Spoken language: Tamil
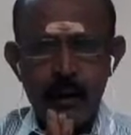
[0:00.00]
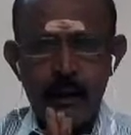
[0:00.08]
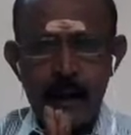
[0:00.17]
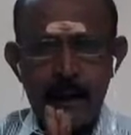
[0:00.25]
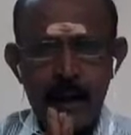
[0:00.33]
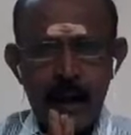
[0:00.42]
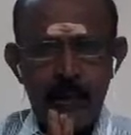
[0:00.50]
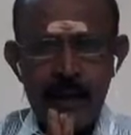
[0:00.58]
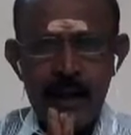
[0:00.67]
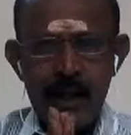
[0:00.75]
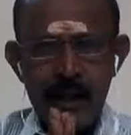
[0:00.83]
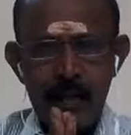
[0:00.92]
ஓம் கம்
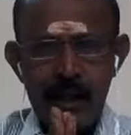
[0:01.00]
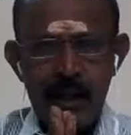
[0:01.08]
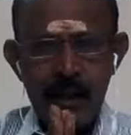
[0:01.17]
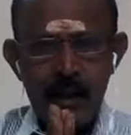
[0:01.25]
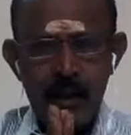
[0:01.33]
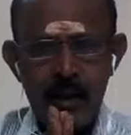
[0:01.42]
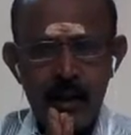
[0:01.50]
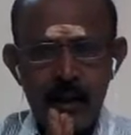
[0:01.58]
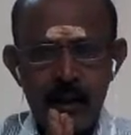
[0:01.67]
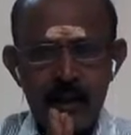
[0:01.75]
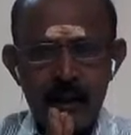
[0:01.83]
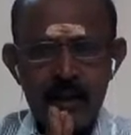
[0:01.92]
கணபதியே நமக
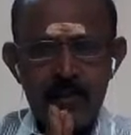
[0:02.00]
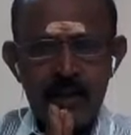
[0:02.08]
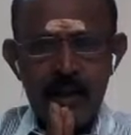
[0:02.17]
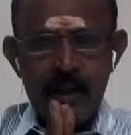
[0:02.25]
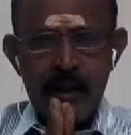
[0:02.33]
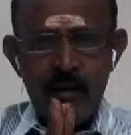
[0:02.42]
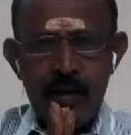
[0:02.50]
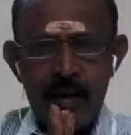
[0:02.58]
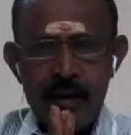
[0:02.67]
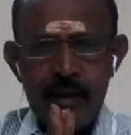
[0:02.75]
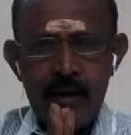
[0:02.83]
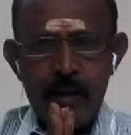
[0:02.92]
ஓம் ஸ்ரீ
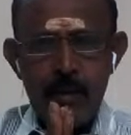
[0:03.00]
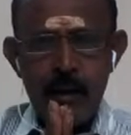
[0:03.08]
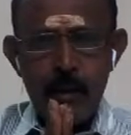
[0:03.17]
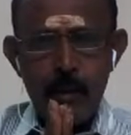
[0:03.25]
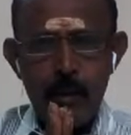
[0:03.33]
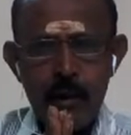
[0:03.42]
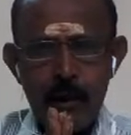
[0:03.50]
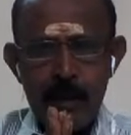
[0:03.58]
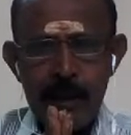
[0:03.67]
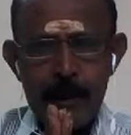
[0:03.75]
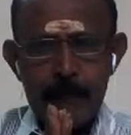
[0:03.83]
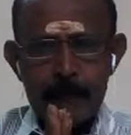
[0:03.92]
நவக்கரக தேவதாப்பியோ நமோ
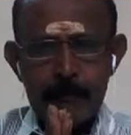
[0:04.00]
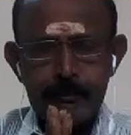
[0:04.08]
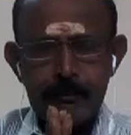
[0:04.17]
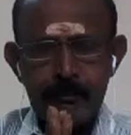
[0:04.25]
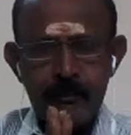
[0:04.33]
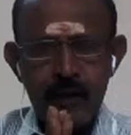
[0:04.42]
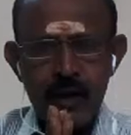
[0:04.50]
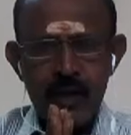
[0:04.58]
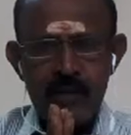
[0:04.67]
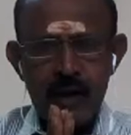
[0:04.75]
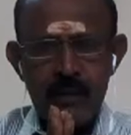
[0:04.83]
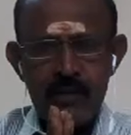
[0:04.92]
நமக
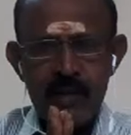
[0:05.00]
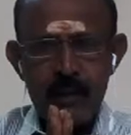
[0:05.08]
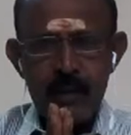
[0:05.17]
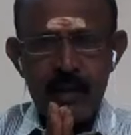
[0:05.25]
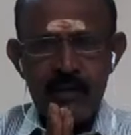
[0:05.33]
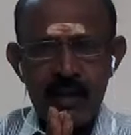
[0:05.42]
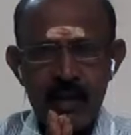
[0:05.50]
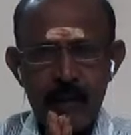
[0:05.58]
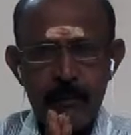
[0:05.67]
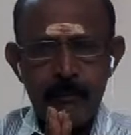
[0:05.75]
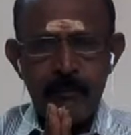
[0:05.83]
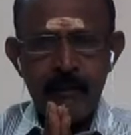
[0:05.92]
முருகாசரணம்
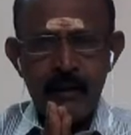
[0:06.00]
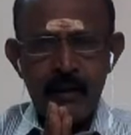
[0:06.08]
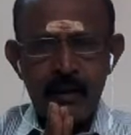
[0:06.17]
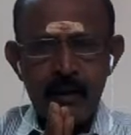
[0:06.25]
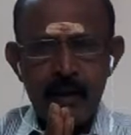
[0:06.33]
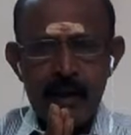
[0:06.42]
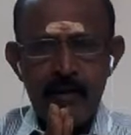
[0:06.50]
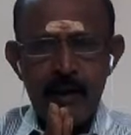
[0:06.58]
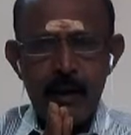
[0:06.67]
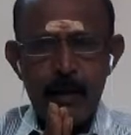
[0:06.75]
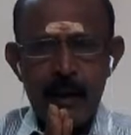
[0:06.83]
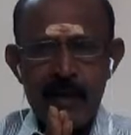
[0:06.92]
சண்முகாசரணம்
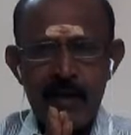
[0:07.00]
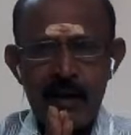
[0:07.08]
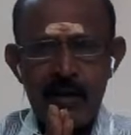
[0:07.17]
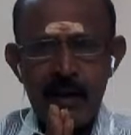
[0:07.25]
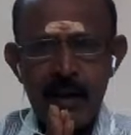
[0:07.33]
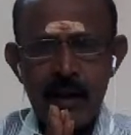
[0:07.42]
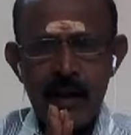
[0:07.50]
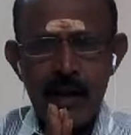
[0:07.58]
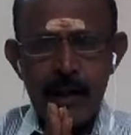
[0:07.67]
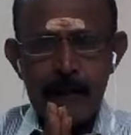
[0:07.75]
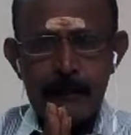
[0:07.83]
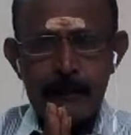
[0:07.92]
அனைவருக்கும் பணிவான வணக்கங்கள்